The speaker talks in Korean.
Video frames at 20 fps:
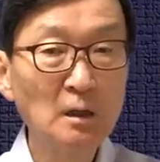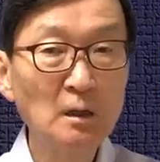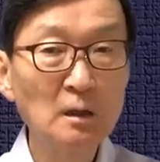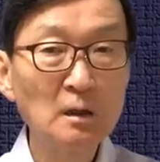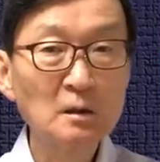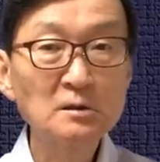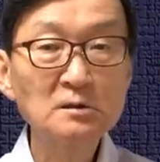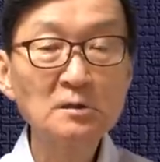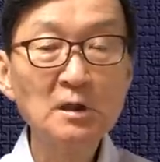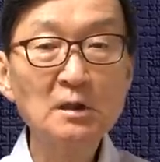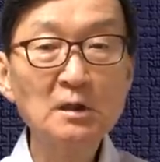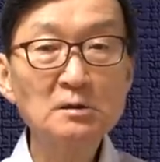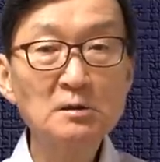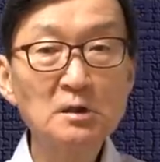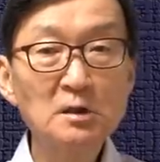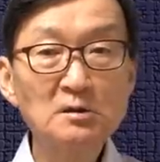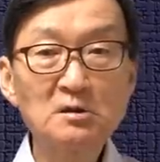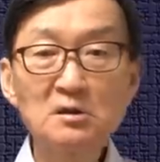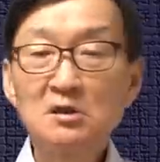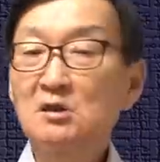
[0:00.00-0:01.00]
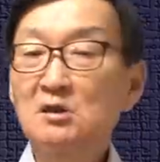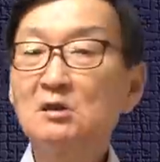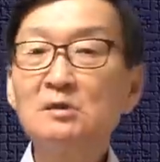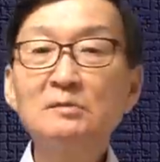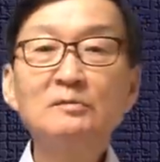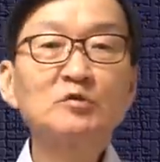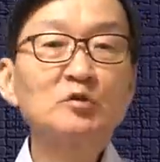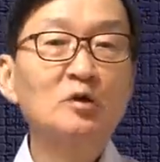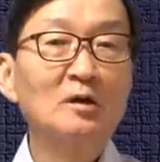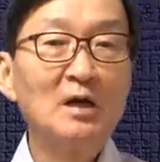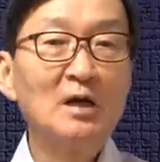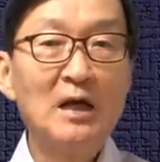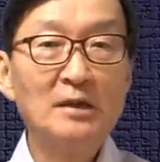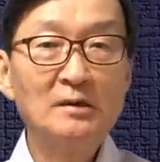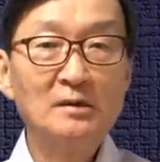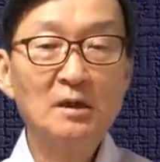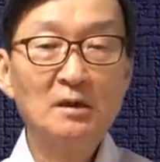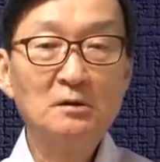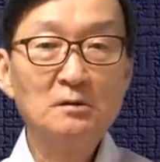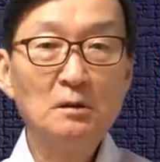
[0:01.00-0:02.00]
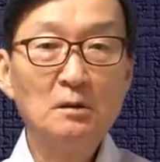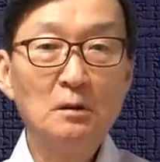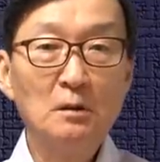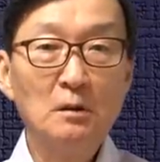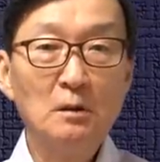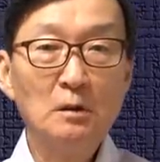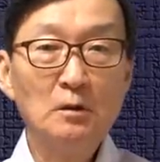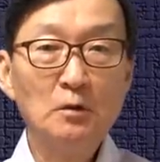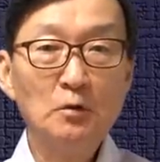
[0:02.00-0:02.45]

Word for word: 근데 이제 지금부터는 안 되죠.